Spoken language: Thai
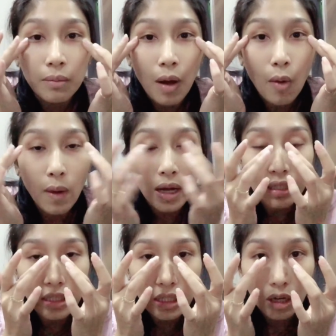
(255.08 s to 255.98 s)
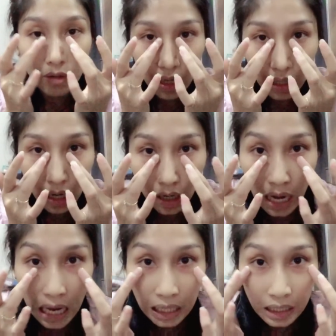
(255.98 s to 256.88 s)
เพราะว่าจริงๆแล้วเนี่ยถ้า
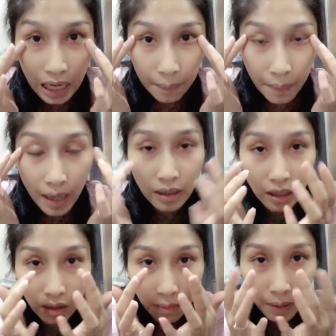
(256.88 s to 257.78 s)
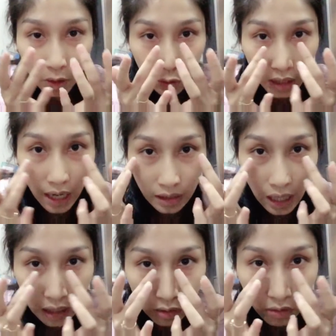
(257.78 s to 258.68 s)
ทาแรงๆมากเนี่ยคือผิวใต้
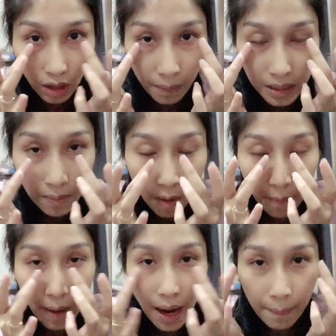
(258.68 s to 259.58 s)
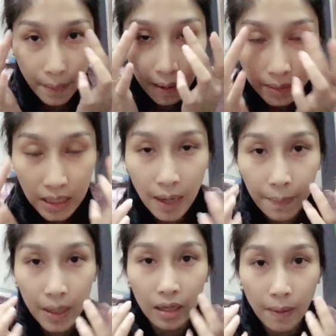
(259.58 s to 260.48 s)
ตาตรงนี้มันจะบอบบางมากมันจะ
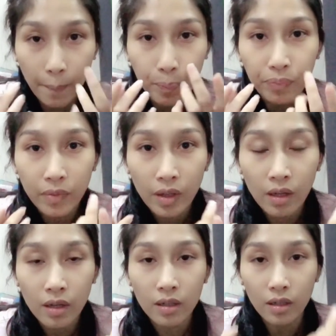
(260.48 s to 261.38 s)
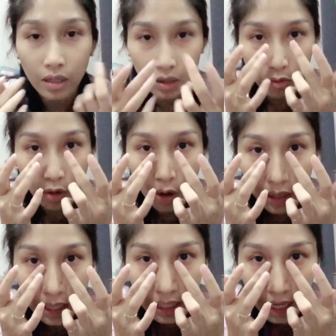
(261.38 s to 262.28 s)
ทำให้แบบเกิดริ้วรอ
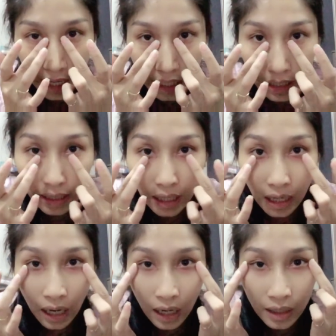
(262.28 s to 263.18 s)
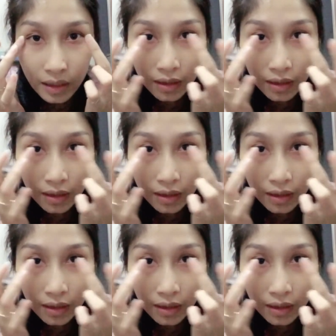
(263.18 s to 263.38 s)
ยได้ง่ายนะคะ